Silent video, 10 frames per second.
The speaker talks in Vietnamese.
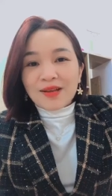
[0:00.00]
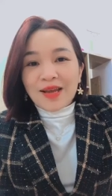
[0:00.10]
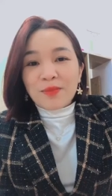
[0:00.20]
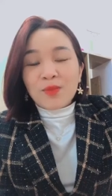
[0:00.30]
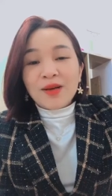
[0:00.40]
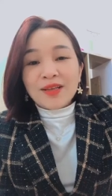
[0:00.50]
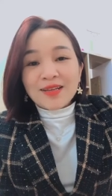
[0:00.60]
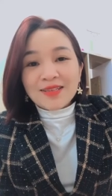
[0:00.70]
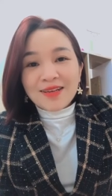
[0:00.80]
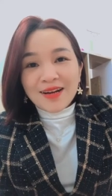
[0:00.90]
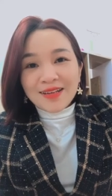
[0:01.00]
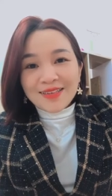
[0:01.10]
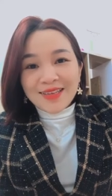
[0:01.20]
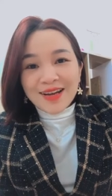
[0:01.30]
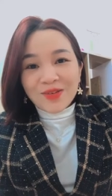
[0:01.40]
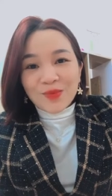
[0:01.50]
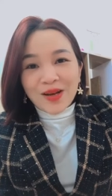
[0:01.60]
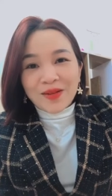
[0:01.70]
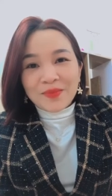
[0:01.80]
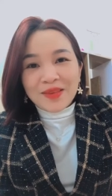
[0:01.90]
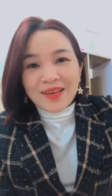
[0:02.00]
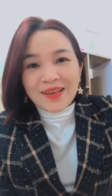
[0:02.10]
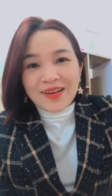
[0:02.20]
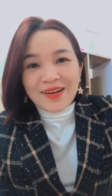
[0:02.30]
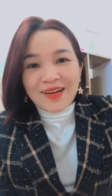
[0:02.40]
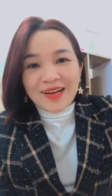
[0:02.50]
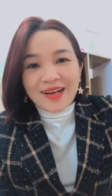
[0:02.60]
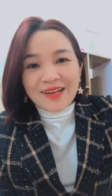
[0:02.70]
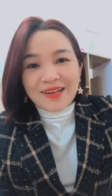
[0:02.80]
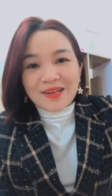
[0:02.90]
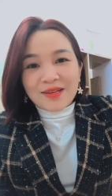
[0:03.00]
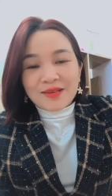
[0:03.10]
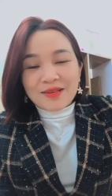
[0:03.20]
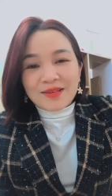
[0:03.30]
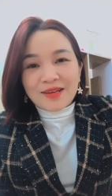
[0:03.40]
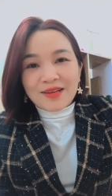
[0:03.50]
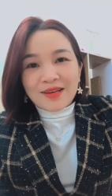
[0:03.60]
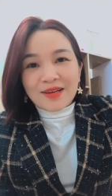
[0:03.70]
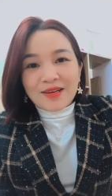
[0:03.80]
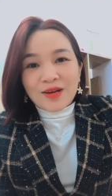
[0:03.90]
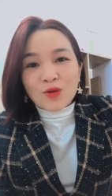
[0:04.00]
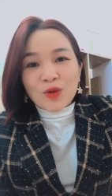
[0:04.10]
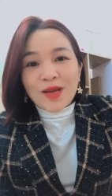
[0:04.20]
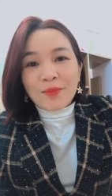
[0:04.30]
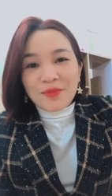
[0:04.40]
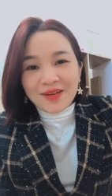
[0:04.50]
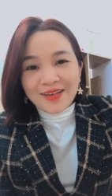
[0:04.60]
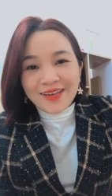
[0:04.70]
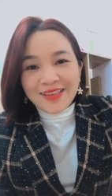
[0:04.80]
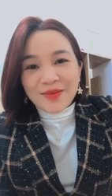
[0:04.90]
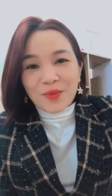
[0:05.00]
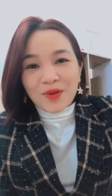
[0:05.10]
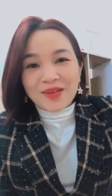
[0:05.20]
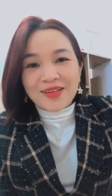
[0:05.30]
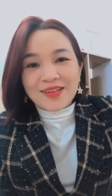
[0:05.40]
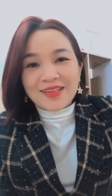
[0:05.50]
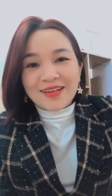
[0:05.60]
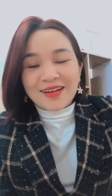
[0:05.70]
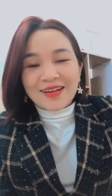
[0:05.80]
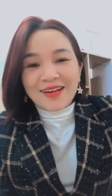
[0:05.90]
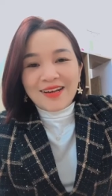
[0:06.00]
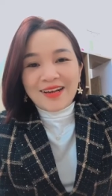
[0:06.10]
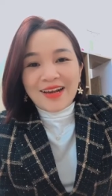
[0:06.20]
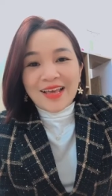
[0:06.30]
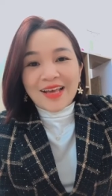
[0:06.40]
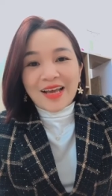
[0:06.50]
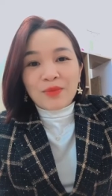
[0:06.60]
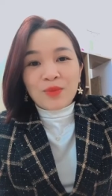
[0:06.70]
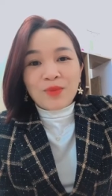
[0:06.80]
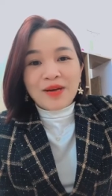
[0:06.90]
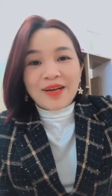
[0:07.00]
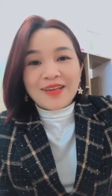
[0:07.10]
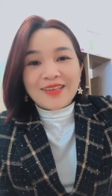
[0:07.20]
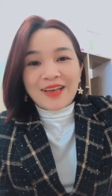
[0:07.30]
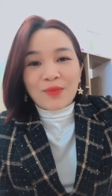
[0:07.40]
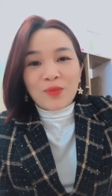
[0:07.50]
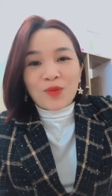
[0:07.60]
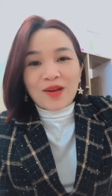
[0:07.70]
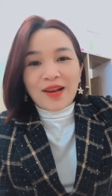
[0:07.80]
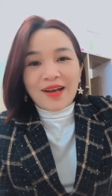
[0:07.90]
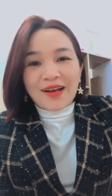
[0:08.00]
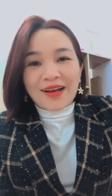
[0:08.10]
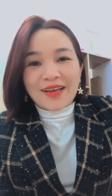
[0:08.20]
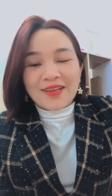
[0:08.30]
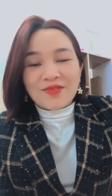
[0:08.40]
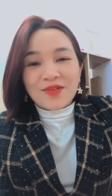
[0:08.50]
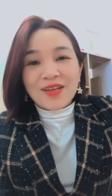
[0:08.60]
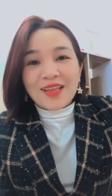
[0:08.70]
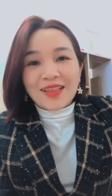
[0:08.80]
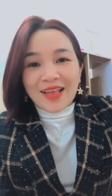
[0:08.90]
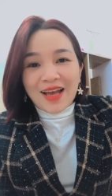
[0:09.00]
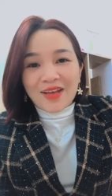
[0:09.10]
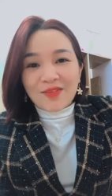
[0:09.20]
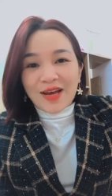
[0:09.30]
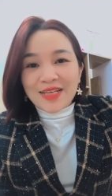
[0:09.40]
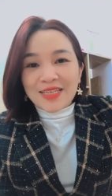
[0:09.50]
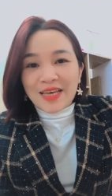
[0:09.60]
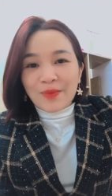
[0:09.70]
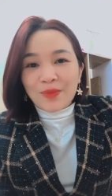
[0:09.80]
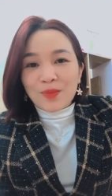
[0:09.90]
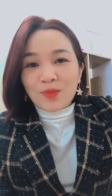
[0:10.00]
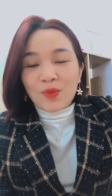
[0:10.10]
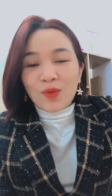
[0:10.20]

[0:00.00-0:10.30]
ngày mùng 10 tháng Giêng, đúng không ạ? Là đầu xuân năm mới thì mọi người thường lấy cái ngày mùng 10 tháng 1 là ngày vía thần tài, và anh chị em